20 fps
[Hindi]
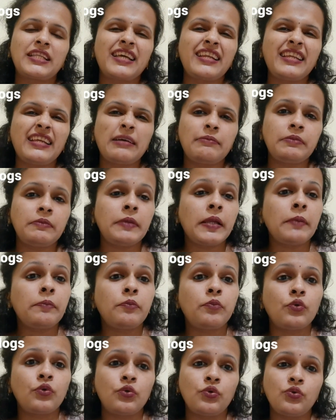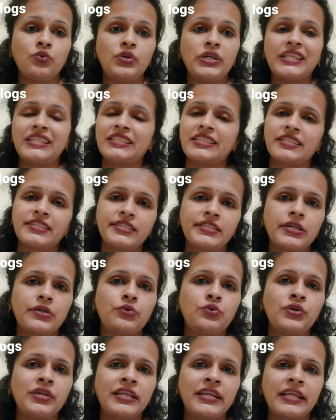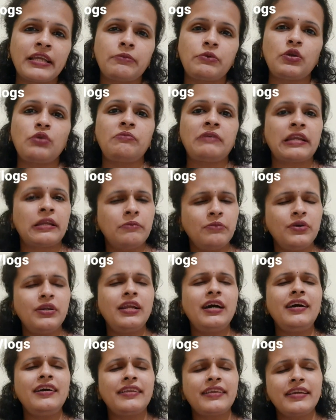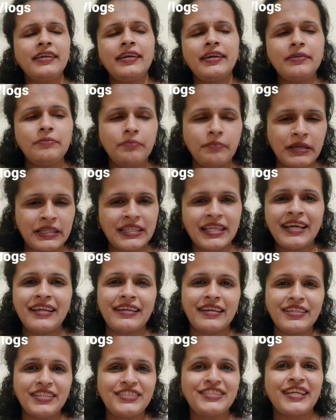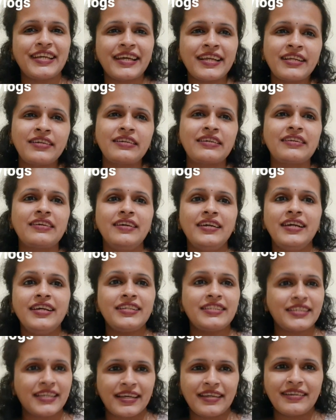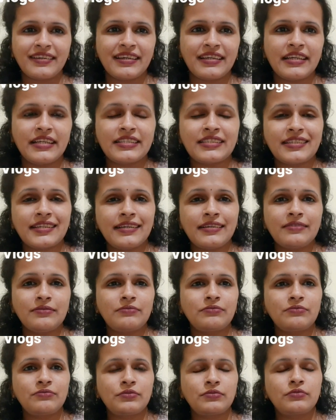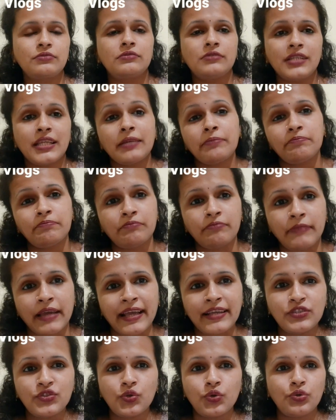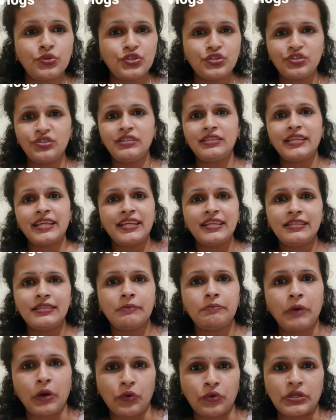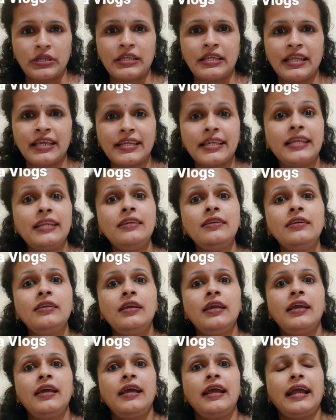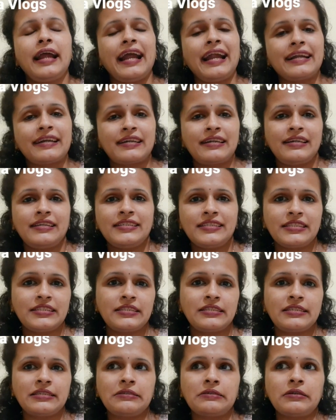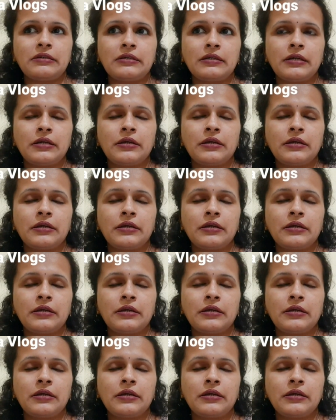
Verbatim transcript: पता नहीं अब मैं बोलूँ डिस्कस करूँ कि नहीं बोलूँ मैंने बोला अरे यार बता ना शेयर कर शेयर करने से देख मैं सॉल्यूशन नहीं दे पाऊँगी लेकिन एटलीस्ट